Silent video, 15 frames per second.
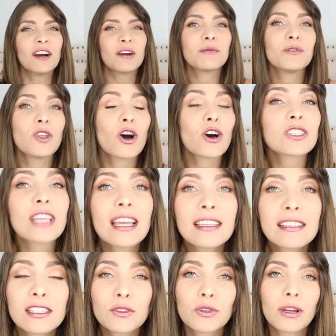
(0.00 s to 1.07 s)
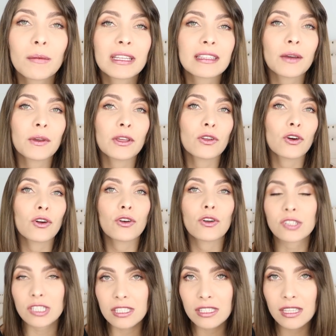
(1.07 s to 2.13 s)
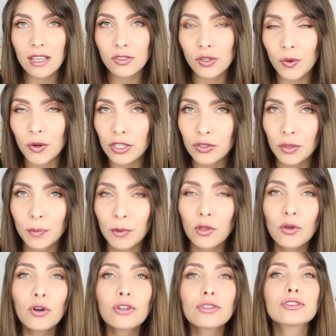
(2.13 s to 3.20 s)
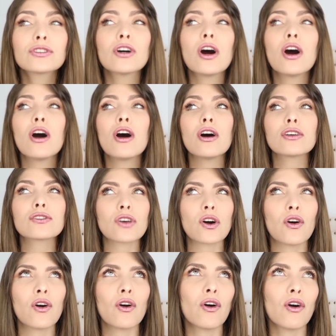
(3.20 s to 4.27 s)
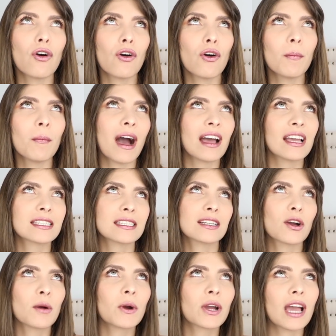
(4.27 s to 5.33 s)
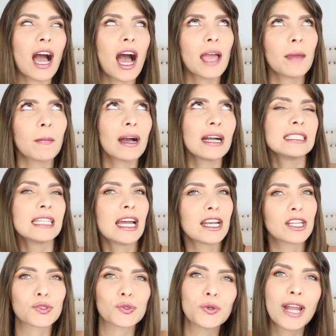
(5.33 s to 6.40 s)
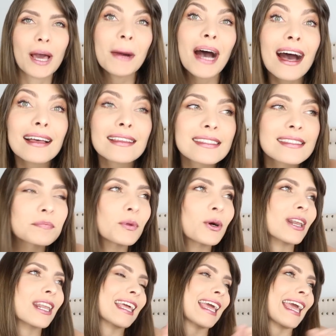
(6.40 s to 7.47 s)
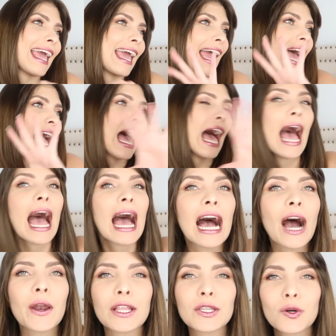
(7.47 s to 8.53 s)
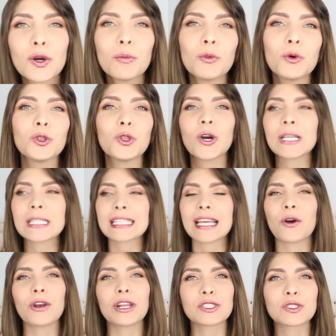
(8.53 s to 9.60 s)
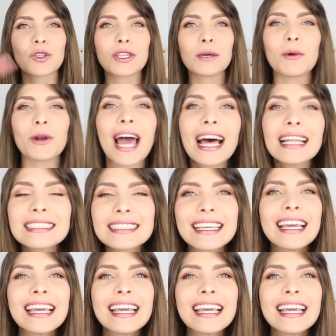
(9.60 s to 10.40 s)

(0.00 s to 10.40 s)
No sé si tú que me estás viendo conoces sobre estos productos O vas a decir como que, ay Maya, eres una más Porque, ajá, ahora todo el mundo está con esto de Monat